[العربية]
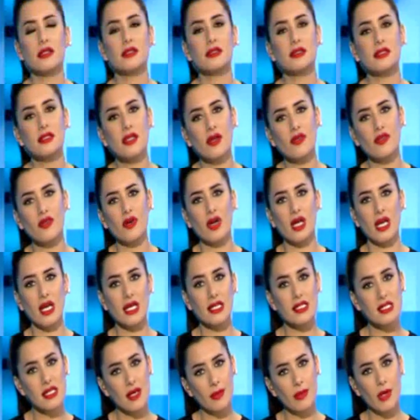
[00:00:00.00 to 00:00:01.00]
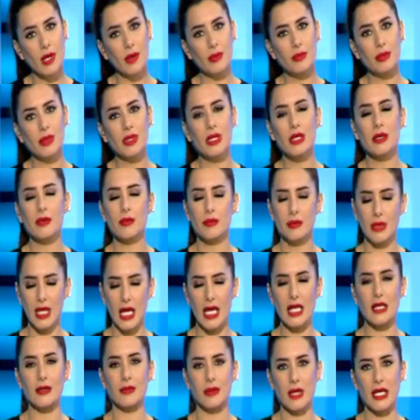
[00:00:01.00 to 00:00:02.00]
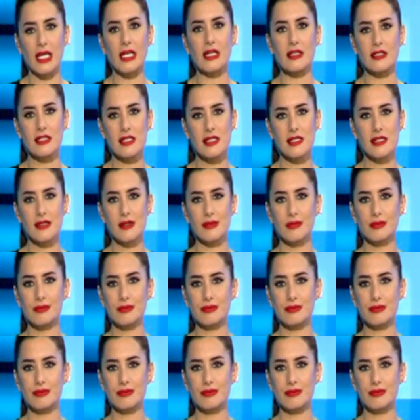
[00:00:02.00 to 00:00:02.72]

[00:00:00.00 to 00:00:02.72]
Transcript: انطفى لسبب بقلب أنس